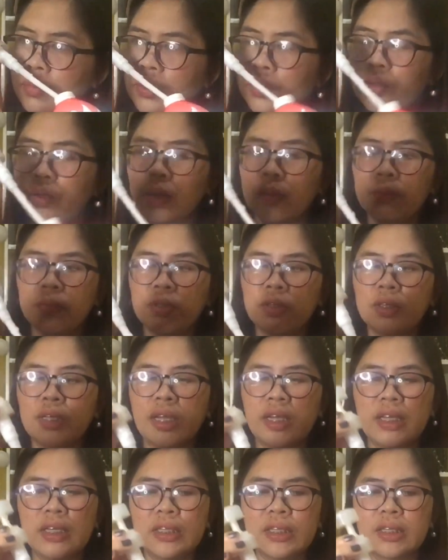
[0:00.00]
Yung amoy
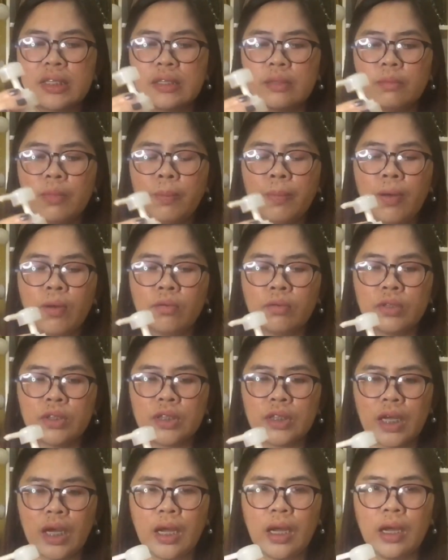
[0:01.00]
niya is, mabango
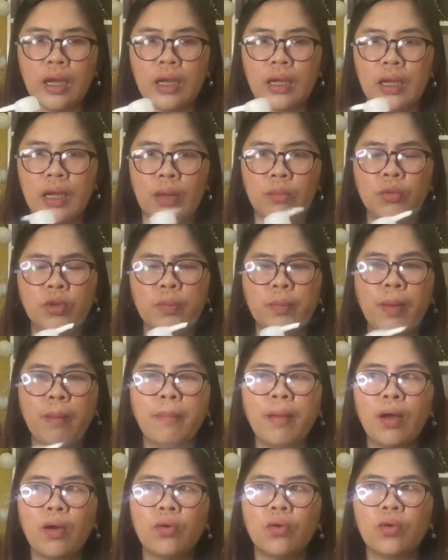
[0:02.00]
siya, amoy
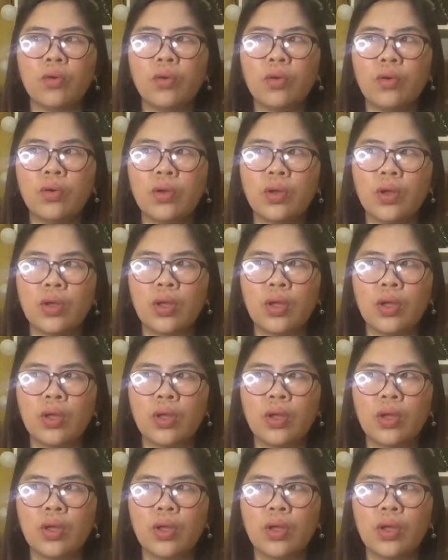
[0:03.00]
pabango.